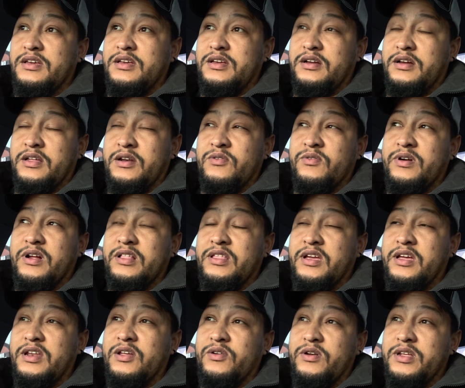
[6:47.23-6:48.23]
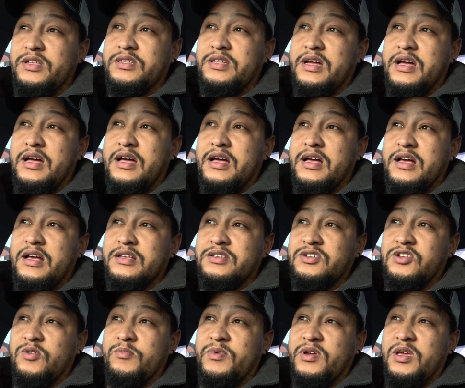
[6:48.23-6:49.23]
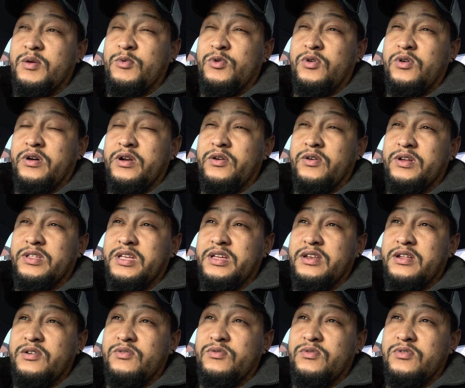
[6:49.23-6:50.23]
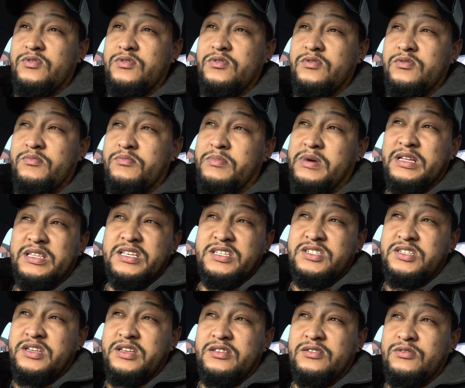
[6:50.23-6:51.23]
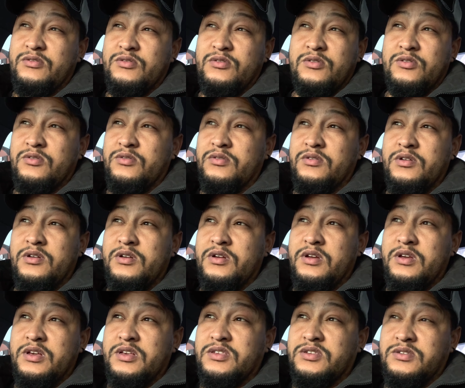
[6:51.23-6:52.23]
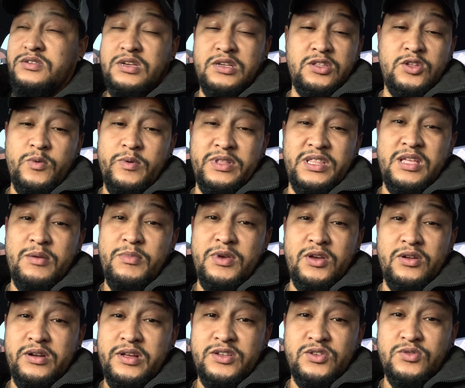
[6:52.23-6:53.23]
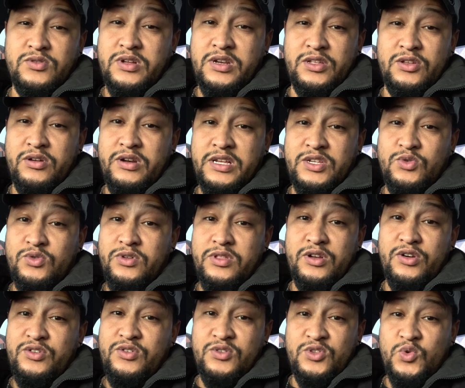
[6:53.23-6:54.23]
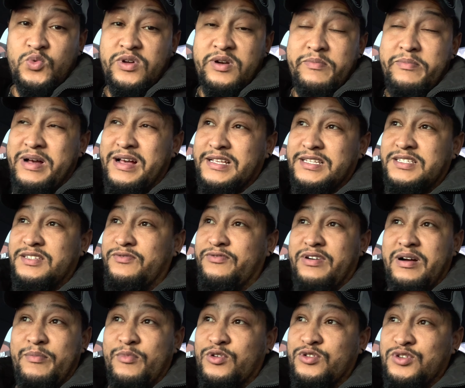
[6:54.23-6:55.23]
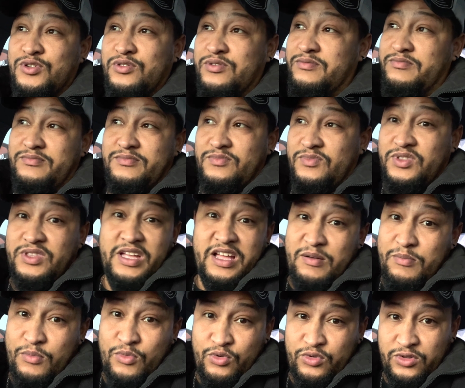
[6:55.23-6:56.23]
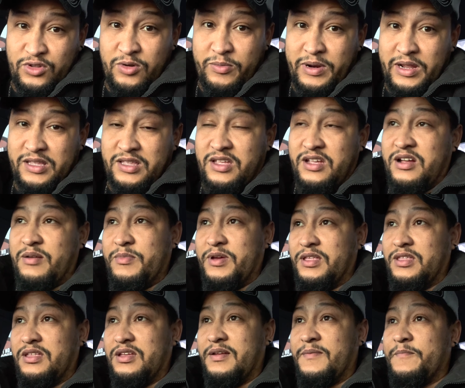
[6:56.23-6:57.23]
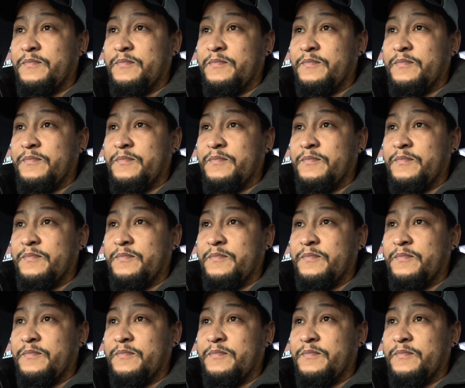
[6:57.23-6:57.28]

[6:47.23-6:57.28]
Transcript: Creo que él tiene ahorita, si no me equivoco, creo que tiene uno más de 120 millones de suscriptores. Es uno de los youtubers más famosos del mundo prácticamente.